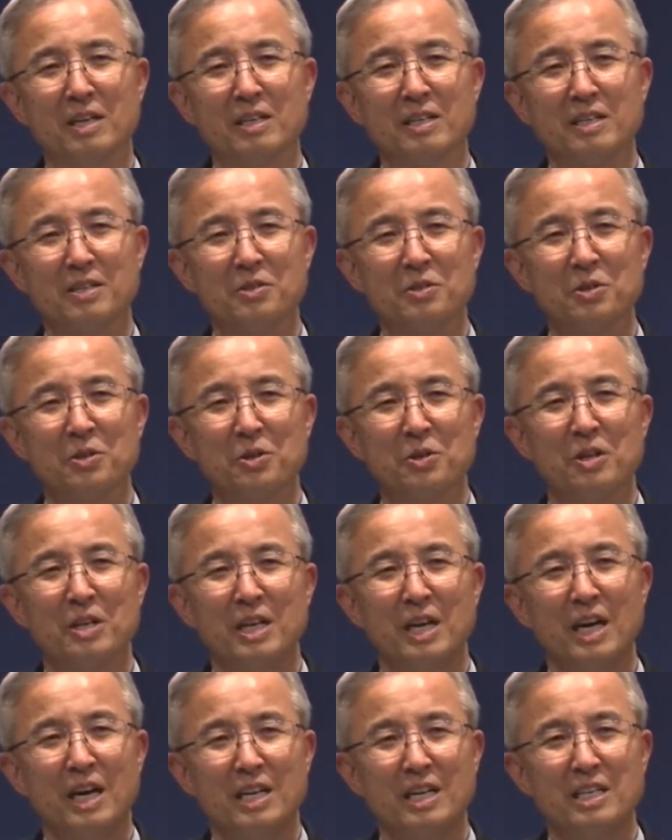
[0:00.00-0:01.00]
그래서
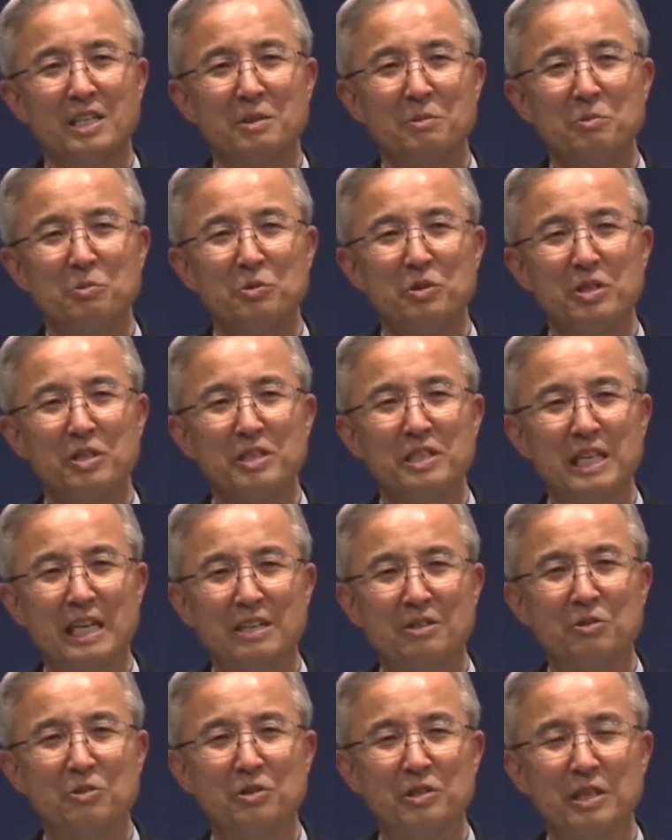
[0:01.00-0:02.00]
하나님이 우리를
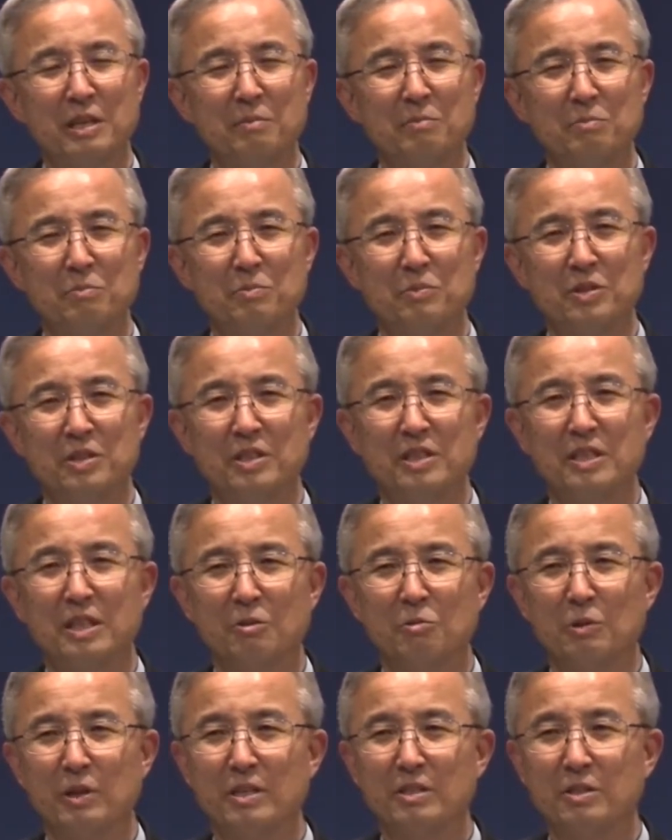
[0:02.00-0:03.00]
자녀
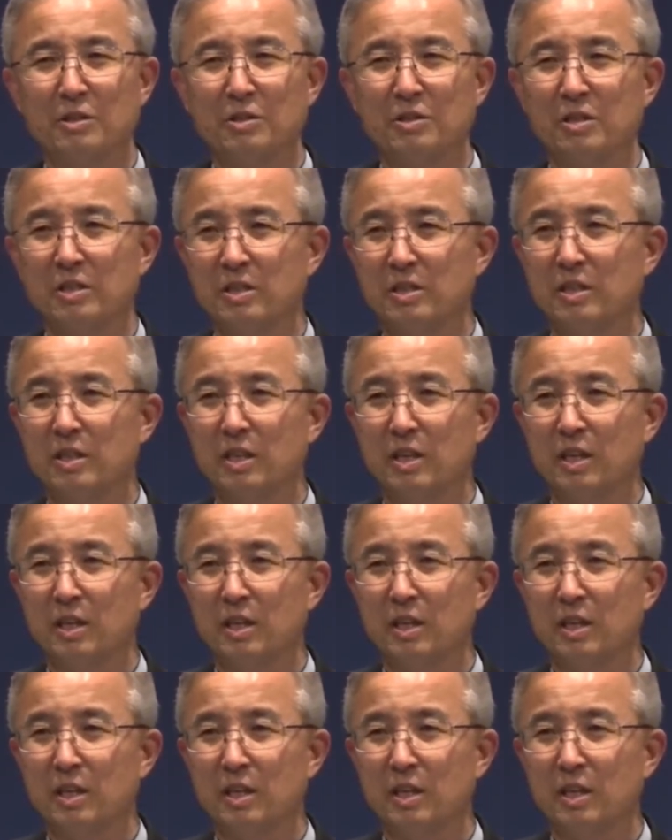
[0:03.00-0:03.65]
삼신다고 하는 것은